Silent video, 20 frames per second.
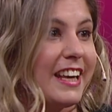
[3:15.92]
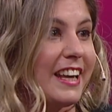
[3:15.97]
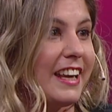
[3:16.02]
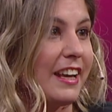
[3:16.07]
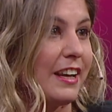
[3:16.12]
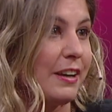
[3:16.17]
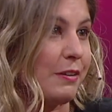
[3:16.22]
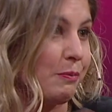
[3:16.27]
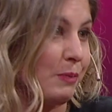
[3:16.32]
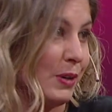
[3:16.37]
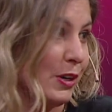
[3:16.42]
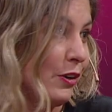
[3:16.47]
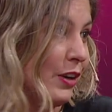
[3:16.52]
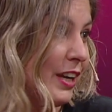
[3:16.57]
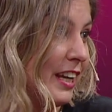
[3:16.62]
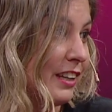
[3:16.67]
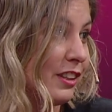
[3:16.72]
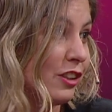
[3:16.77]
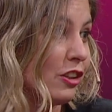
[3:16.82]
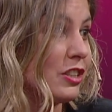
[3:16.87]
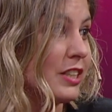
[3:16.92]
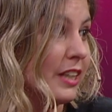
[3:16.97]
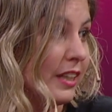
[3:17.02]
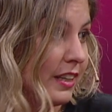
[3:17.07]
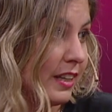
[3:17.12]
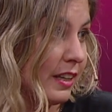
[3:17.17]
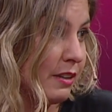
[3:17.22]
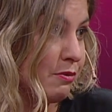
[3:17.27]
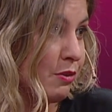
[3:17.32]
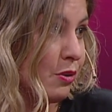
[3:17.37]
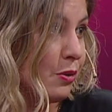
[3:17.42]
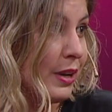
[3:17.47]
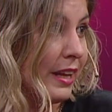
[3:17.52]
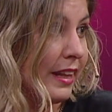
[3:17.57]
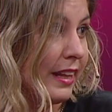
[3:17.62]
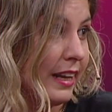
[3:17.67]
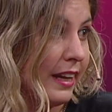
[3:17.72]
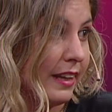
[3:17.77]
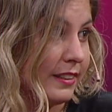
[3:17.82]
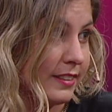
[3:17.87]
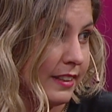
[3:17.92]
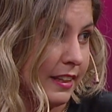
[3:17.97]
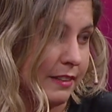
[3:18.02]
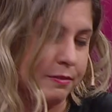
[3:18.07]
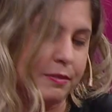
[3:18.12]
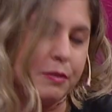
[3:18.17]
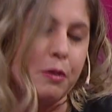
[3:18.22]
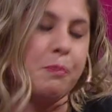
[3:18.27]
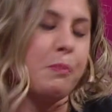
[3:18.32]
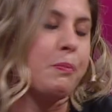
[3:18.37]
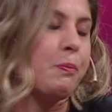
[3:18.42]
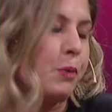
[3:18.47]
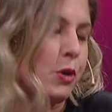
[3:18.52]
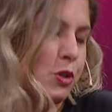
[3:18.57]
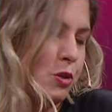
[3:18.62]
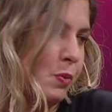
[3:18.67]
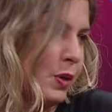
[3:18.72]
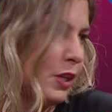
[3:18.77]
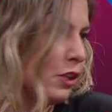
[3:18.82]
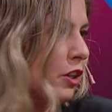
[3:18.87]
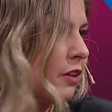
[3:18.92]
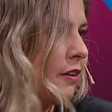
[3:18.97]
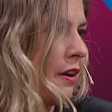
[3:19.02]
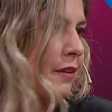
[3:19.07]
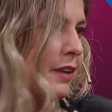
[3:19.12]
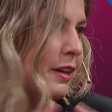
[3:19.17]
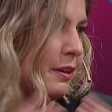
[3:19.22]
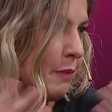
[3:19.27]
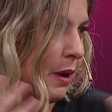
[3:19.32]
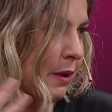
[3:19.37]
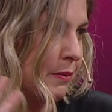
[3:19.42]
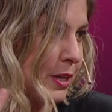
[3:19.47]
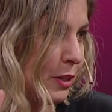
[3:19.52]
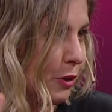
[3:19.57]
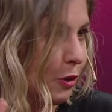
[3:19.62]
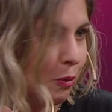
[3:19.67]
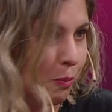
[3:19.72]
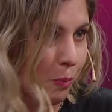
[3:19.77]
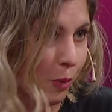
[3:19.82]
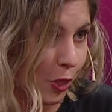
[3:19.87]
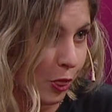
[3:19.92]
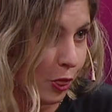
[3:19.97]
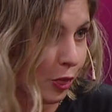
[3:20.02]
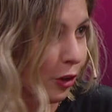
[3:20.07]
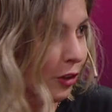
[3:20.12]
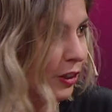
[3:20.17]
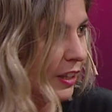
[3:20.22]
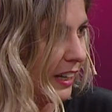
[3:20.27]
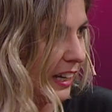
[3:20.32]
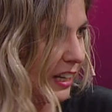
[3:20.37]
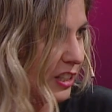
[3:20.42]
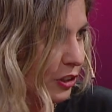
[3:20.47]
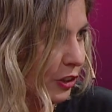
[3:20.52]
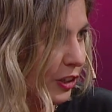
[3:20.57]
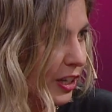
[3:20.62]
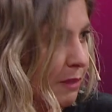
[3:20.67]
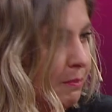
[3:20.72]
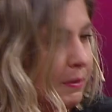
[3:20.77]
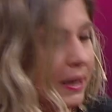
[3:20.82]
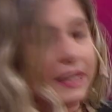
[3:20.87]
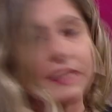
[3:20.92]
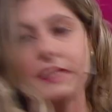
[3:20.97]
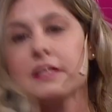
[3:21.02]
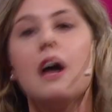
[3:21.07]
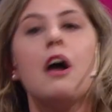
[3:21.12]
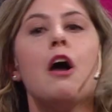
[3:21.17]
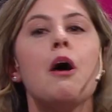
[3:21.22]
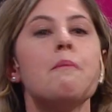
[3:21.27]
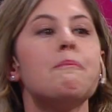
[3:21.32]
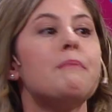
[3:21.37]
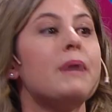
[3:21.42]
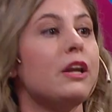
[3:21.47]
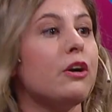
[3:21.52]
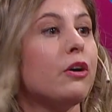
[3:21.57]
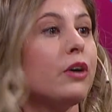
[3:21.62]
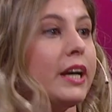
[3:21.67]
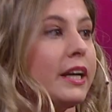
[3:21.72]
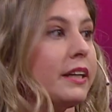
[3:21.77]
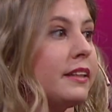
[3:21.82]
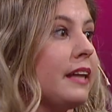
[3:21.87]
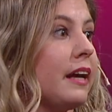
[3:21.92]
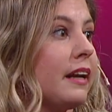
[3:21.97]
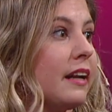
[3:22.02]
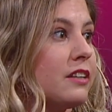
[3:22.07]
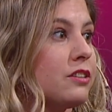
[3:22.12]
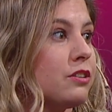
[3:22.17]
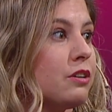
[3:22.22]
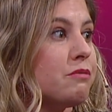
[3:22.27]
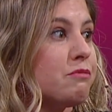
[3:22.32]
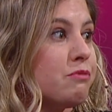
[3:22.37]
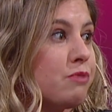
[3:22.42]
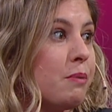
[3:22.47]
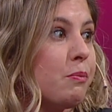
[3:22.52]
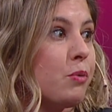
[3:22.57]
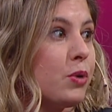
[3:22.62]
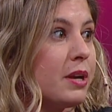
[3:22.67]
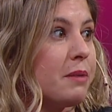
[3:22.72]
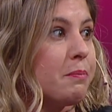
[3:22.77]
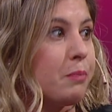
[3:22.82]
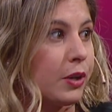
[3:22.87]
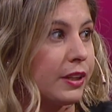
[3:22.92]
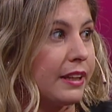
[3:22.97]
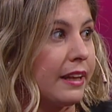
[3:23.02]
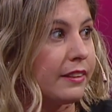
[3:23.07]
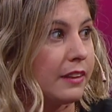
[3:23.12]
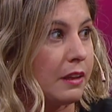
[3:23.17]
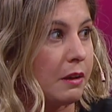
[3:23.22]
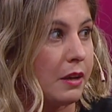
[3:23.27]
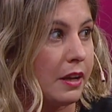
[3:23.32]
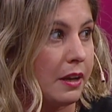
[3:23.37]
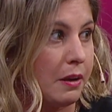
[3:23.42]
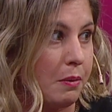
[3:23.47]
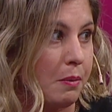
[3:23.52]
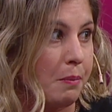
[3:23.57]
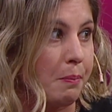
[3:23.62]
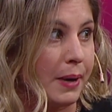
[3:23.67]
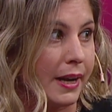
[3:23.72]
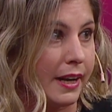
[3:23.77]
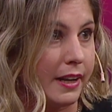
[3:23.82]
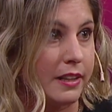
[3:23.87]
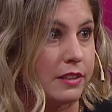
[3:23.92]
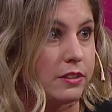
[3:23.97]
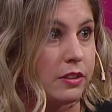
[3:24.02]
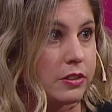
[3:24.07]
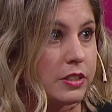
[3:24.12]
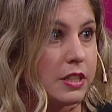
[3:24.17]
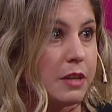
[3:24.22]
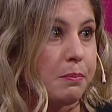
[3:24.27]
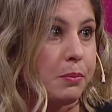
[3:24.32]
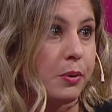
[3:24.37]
eh, bueno, esto se cree que fue una de las, por supuesto debe haber habido un montón de razones más, pero esta razón fue muy importante eh, para eso, ¿sí?